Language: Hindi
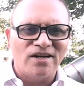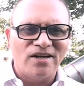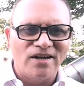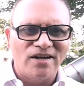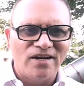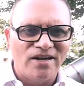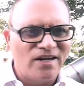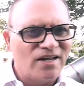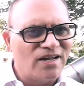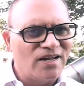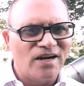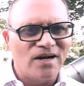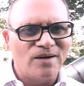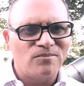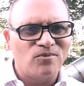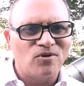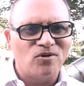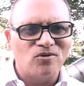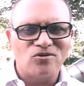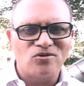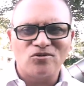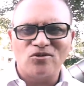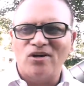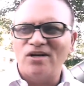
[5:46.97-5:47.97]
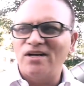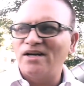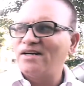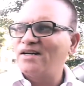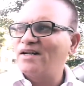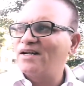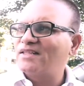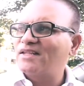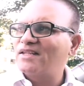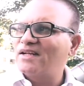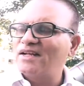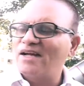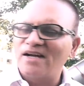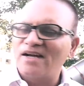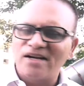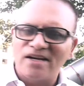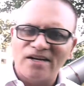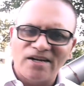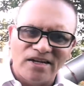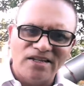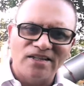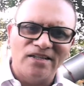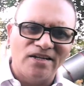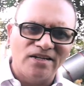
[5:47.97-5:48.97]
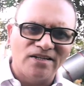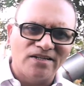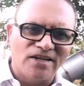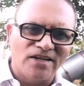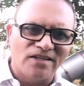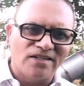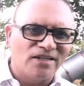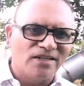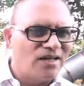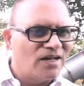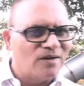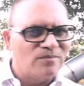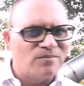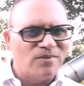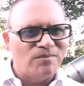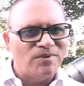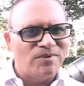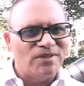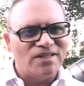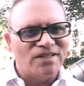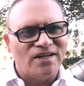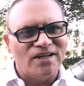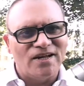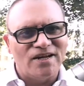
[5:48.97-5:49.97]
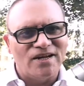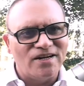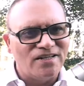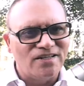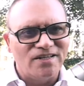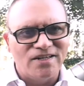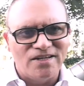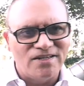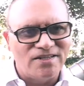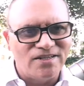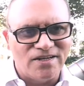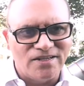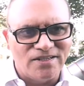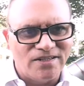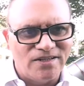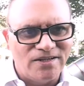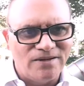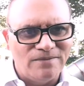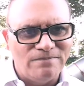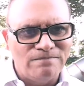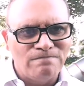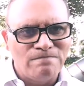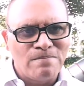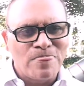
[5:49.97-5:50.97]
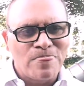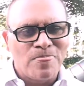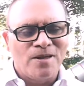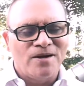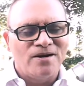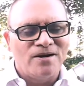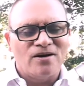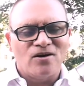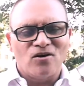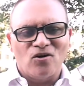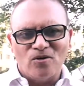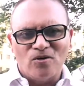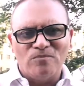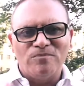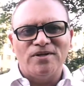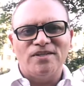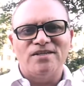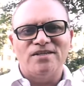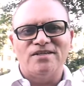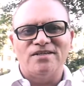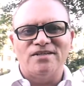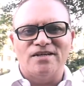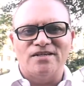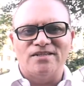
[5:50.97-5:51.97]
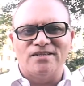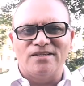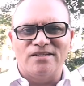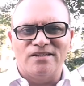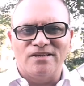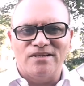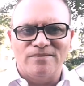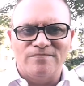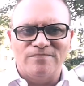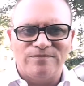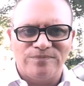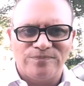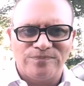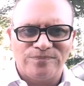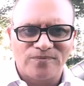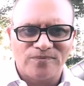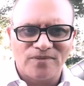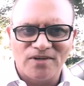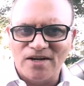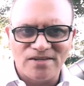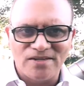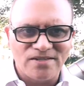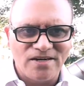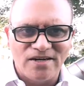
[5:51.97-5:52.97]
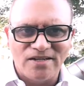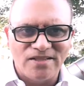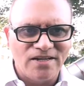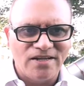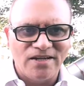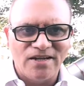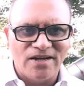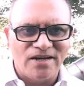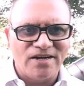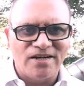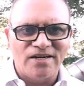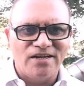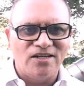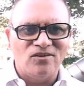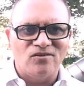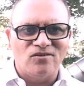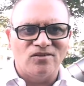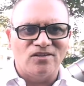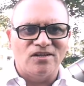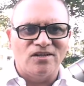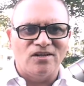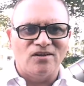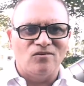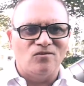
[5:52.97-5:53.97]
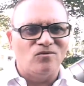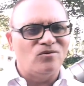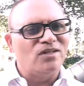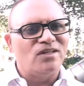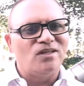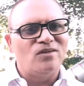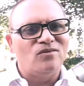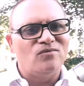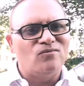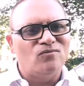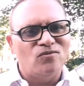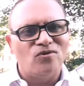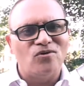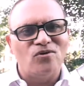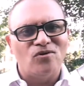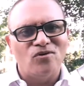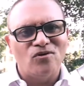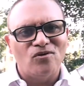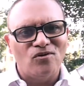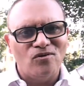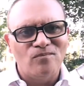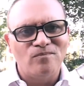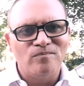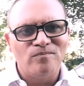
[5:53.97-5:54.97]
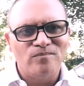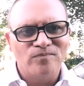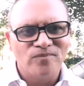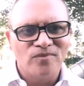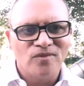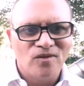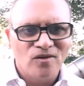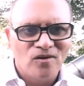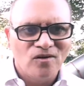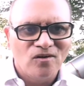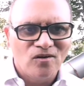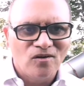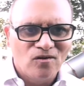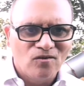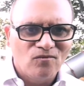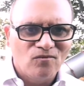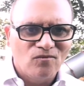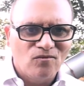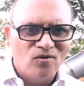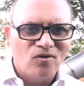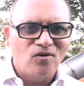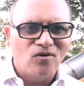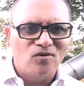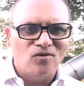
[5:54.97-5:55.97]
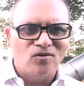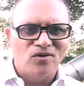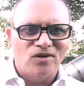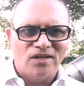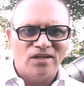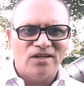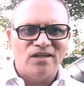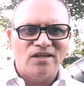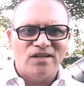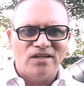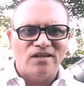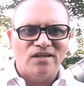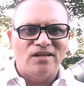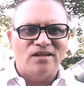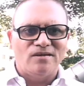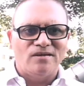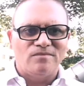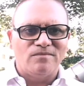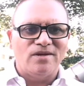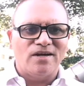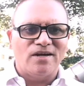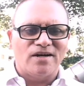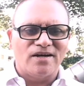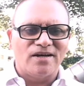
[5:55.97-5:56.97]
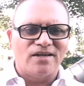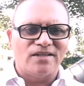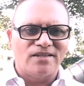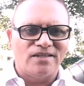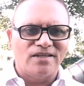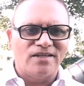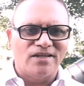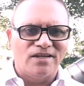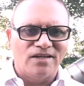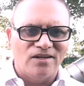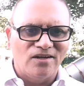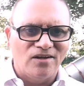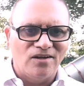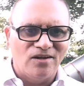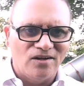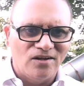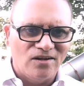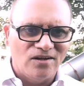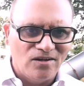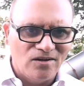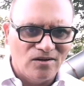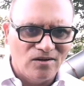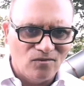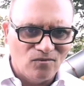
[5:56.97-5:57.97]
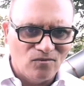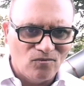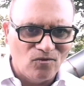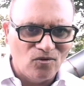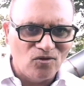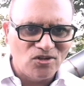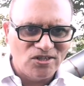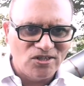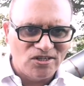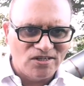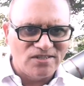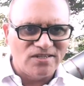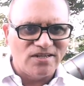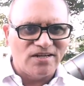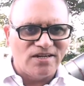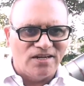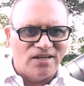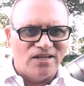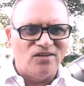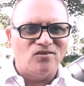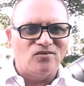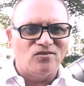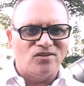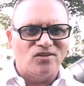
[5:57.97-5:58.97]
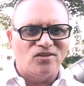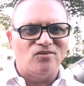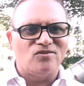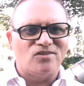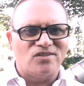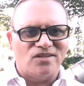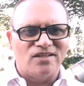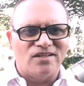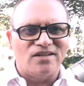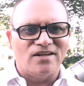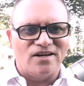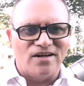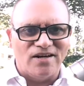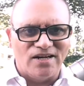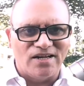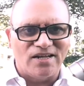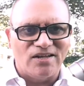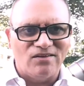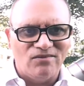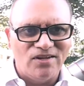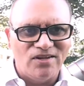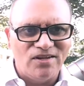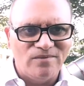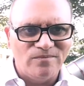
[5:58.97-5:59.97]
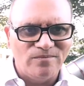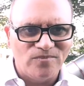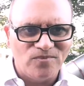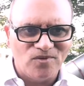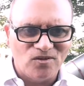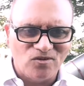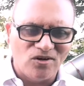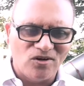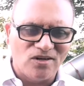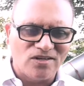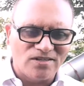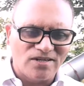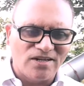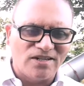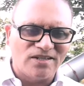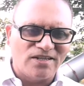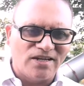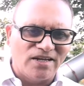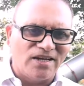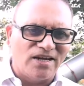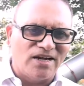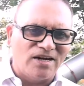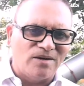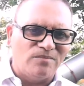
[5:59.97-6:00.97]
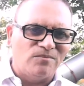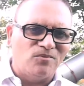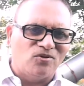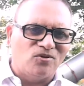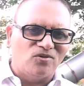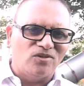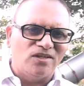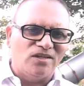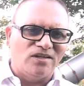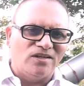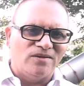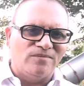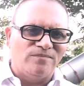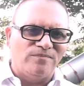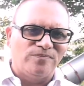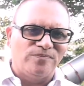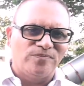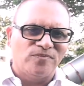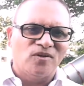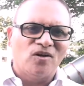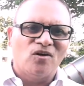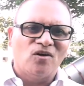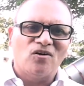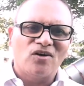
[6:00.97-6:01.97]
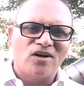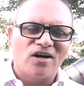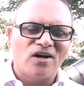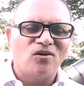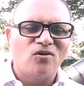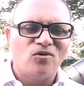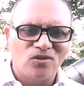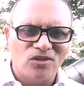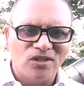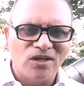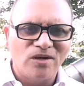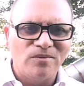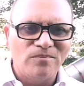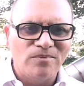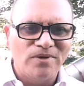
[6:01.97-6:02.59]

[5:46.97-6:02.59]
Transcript: रहे हैं लेकिन आपको उस क्वालिटी के तैयारे नहीं दिए जाते हमें भी तैयारे दिए जाते हैं कॉपी दी जाती है असली तैयारे नहीं होते हैं उनकी वो वो उनकी क्या कहते हैं वो चीज़ें नहीं होती उसके अंदर लगी हुई जो असल तैयारे में होती हैं और अगर होता